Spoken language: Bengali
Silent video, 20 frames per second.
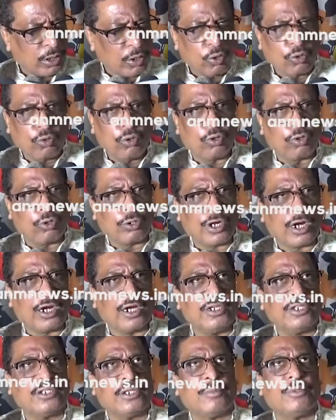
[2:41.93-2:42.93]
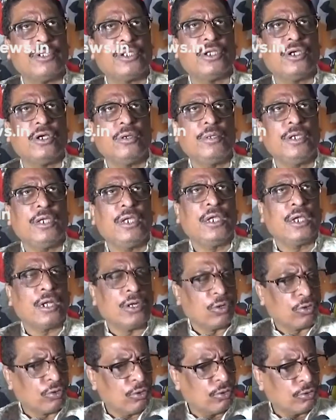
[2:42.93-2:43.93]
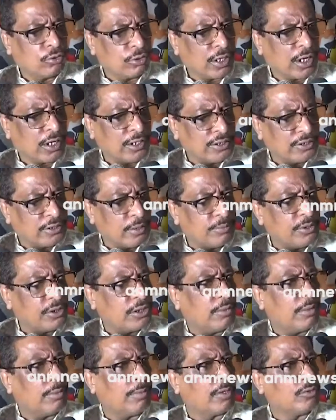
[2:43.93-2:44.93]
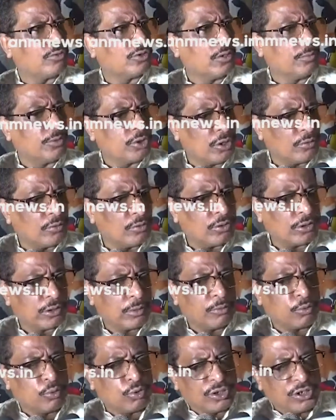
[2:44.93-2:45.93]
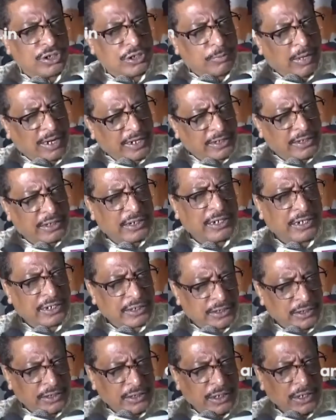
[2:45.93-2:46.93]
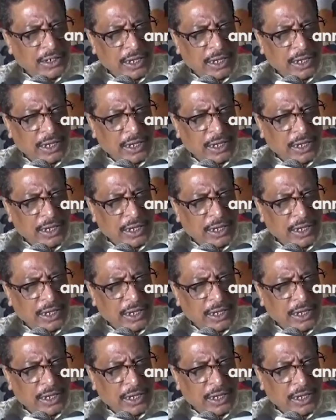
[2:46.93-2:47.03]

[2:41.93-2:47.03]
লক্ষ লক্ষ টাকার হিসাব দিতে হবে লক্ষ লক্ষ টাকার হিসাব দিতে হবে মানুষকে বিষয়গুলো করতে হবে দুষ্কৃতি বাইরে থেকে এনেছেন